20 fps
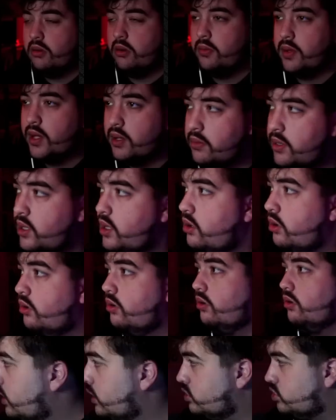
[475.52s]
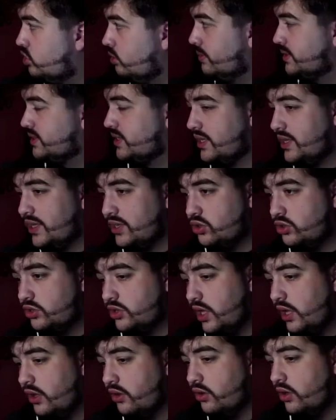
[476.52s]
Voy a volver a abrirlo. Estoy bastante
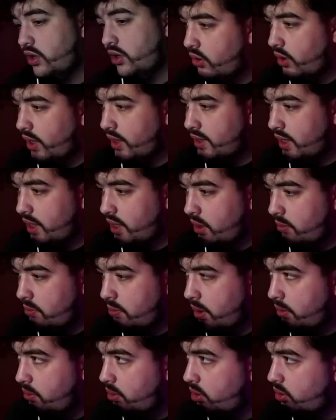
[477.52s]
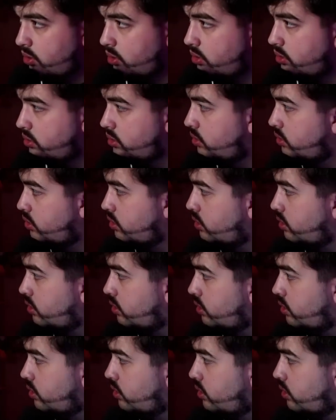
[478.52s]
asustado, ¿eh? Hola, Talkin Pablo.
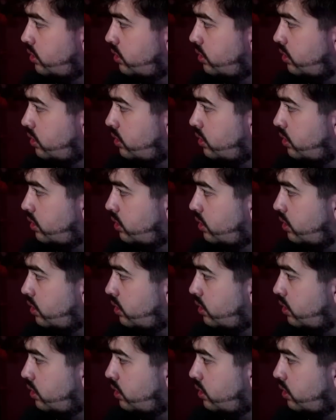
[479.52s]
¿Quién Pablo?